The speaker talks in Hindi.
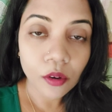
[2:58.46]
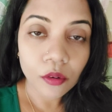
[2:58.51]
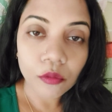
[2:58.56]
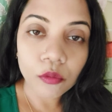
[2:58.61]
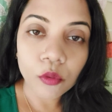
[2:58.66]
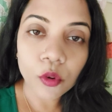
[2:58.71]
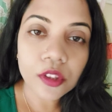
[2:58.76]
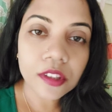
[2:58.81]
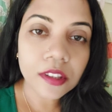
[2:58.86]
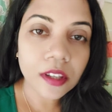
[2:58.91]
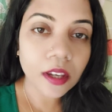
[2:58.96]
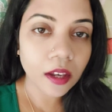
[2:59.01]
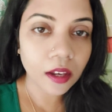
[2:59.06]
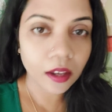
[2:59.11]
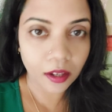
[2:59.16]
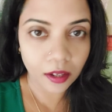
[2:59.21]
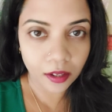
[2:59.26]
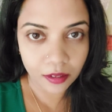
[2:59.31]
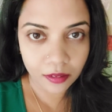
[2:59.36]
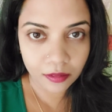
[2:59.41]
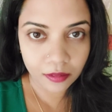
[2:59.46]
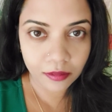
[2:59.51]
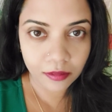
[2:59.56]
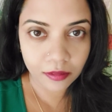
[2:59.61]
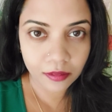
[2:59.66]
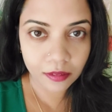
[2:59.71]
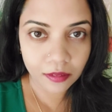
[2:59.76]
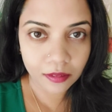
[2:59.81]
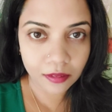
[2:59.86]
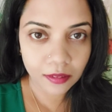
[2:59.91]
वो ये है
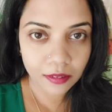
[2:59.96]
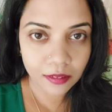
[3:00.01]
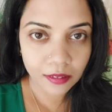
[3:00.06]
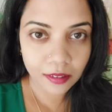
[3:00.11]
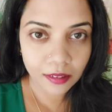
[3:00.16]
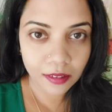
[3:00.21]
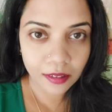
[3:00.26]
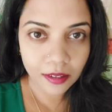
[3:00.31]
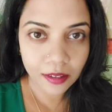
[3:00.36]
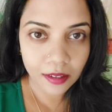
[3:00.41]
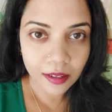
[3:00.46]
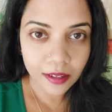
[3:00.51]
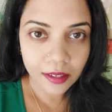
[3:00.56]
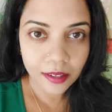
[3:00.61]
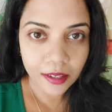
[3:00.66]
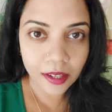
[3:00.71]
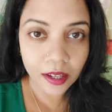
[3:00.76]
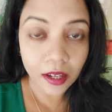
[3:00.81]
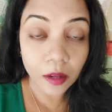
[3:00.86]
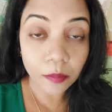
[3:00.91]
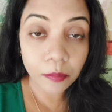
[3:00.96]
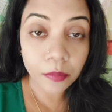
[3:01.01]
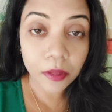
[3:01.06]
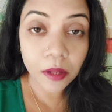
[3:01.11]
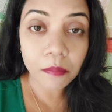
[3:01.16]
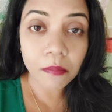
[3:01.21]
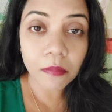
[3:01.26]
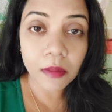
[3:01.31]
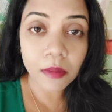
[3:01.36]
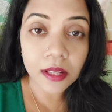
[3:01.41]
कि अपने
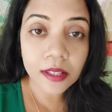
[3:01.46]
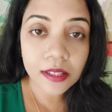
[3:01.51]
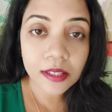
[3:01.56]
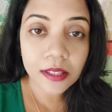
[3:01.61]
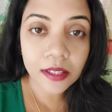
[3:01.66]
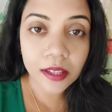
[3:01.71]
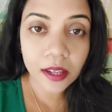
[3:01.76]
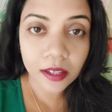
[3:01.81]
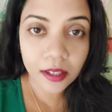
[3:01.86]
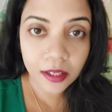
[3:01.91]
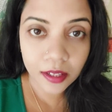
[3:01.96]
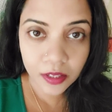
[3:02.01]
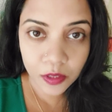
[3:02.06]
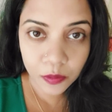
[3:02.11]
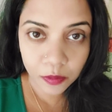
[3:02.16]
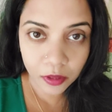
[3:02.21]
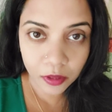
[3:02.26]
मन से किस